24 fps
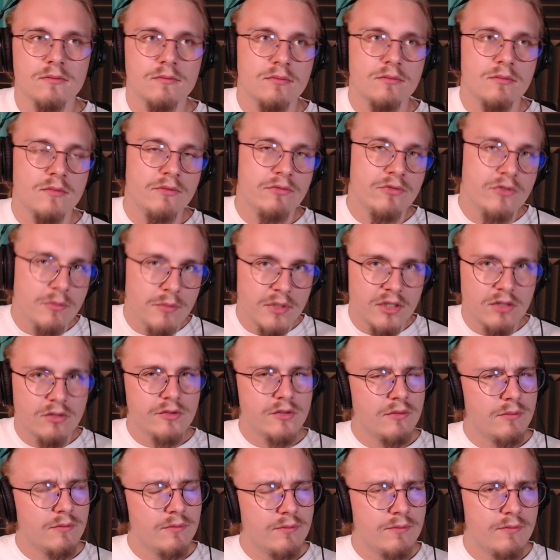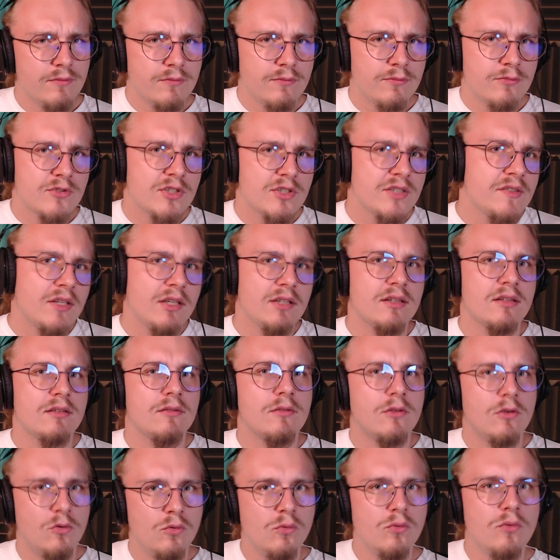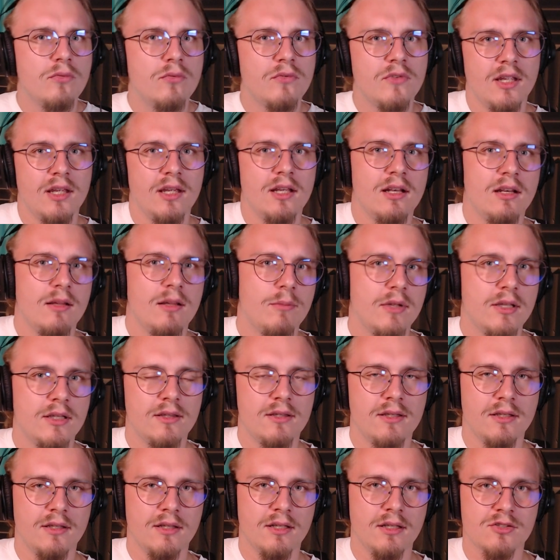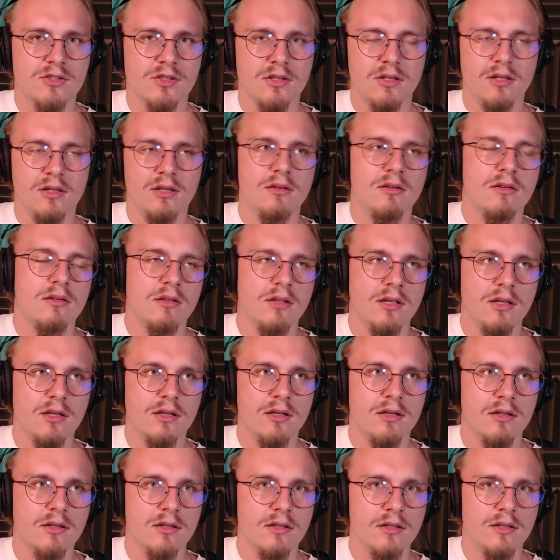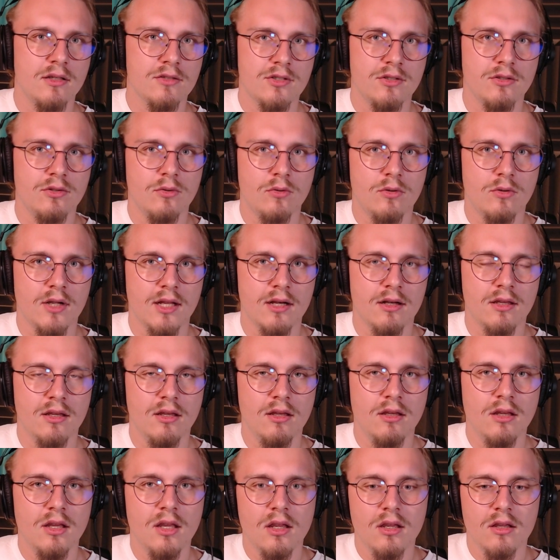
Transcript: I w sumie to są wszystkie główne elementy naszej, e, naszej drukarki.